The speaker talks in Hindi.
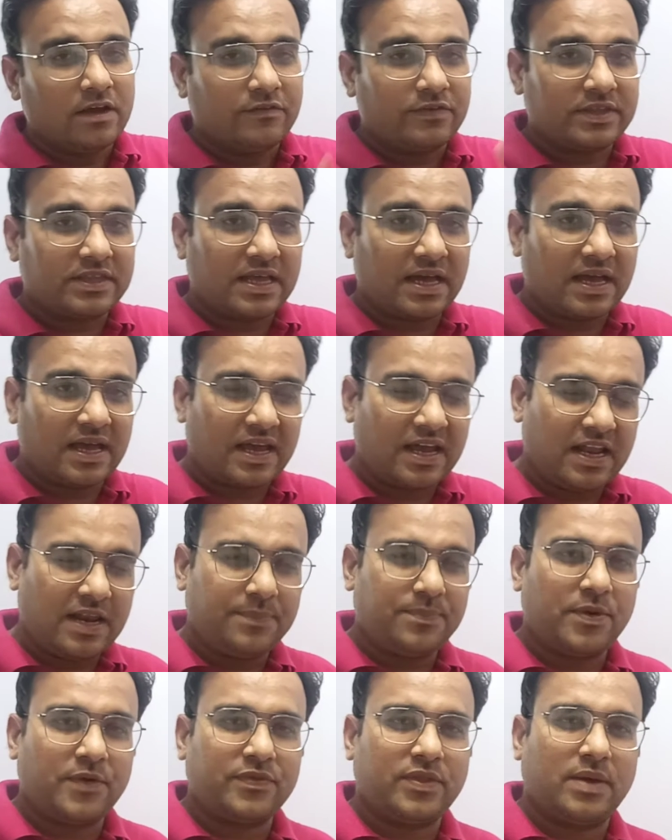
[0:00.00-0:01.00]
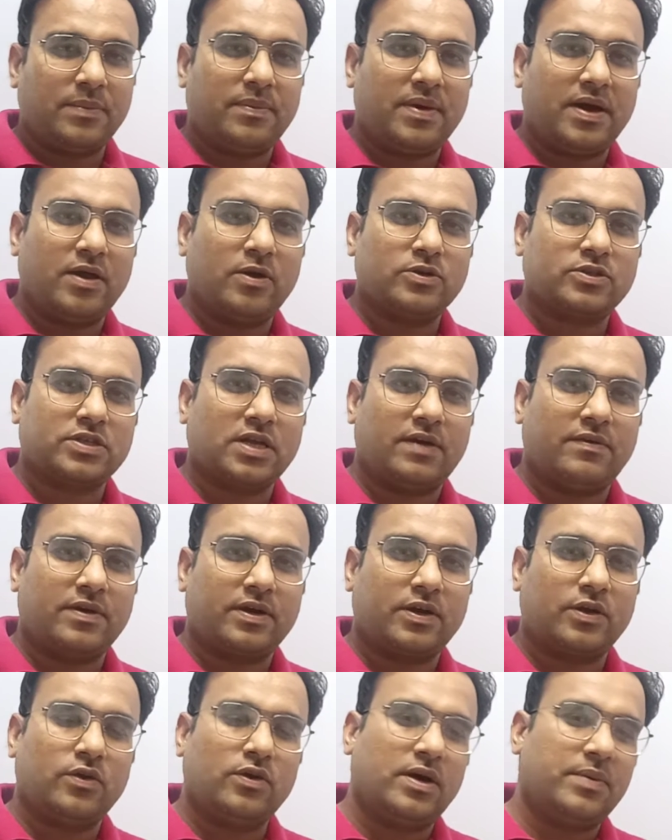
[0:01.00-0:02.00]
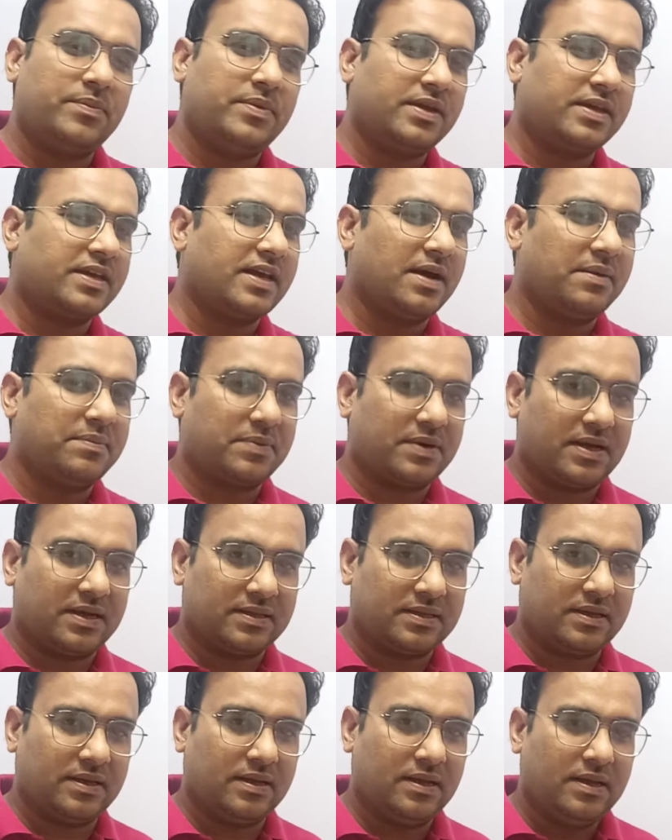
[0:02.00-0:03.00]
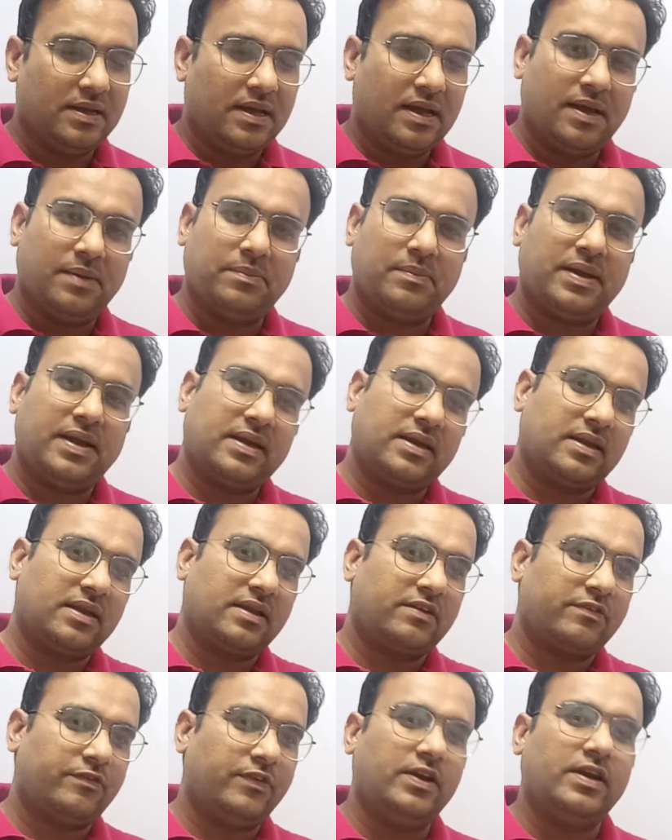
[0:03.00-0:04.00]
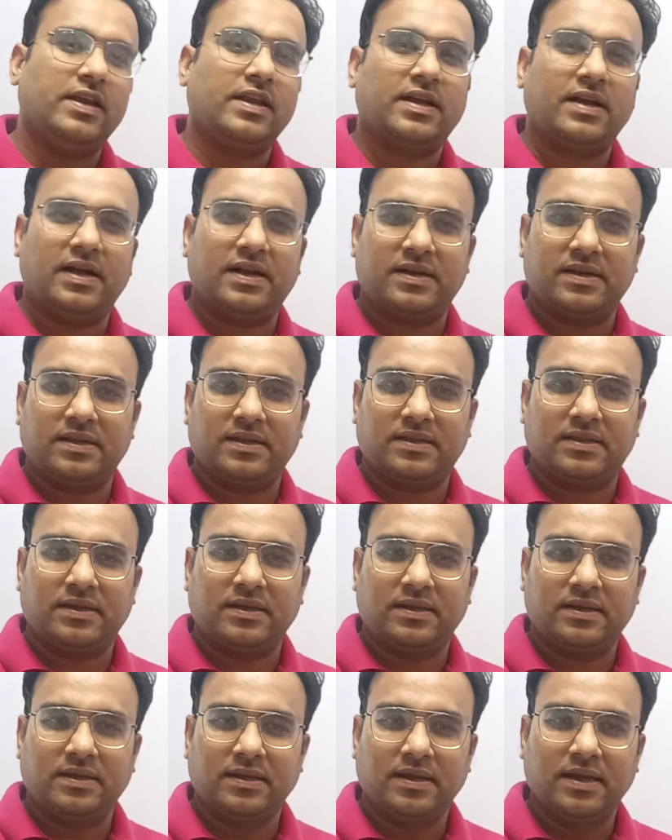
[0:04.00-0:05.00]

विद द हेल्प ऑफ द बायो सावट लो हमने क्या पढ़ा था हम मैग्नेटिक फील्ड निकाल रहे थे